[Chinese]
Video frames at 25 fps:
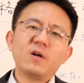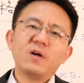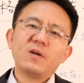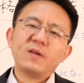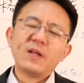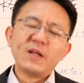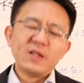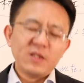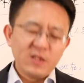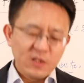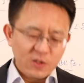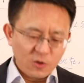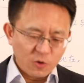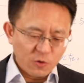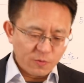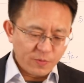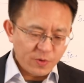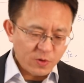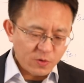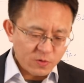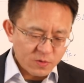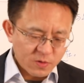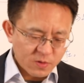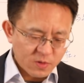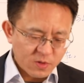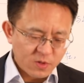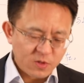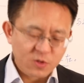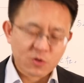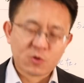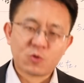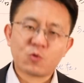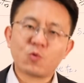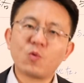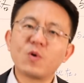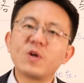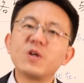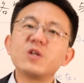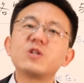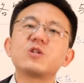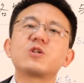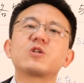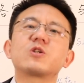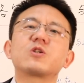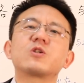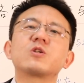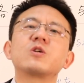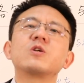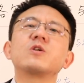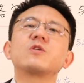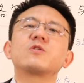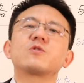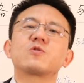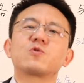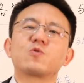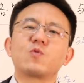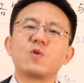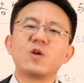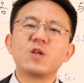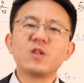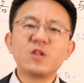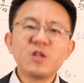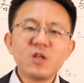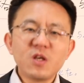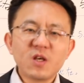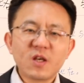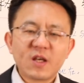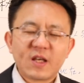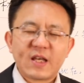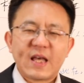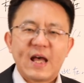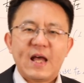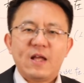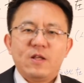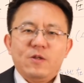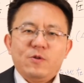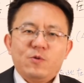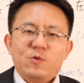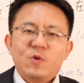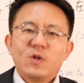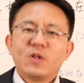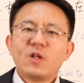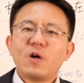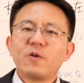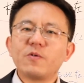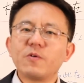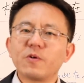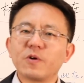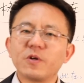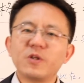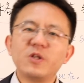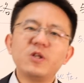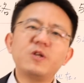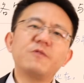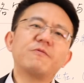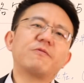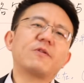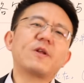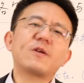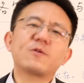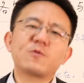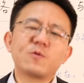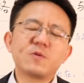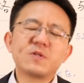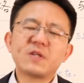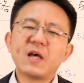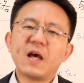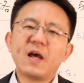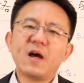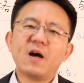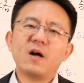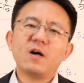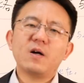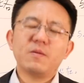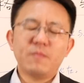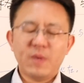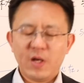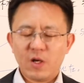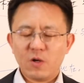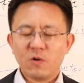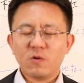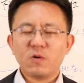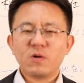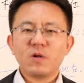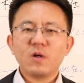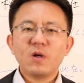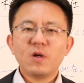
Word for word: 那你有没有随时随地感觉到有个衣服的存在啊？没有。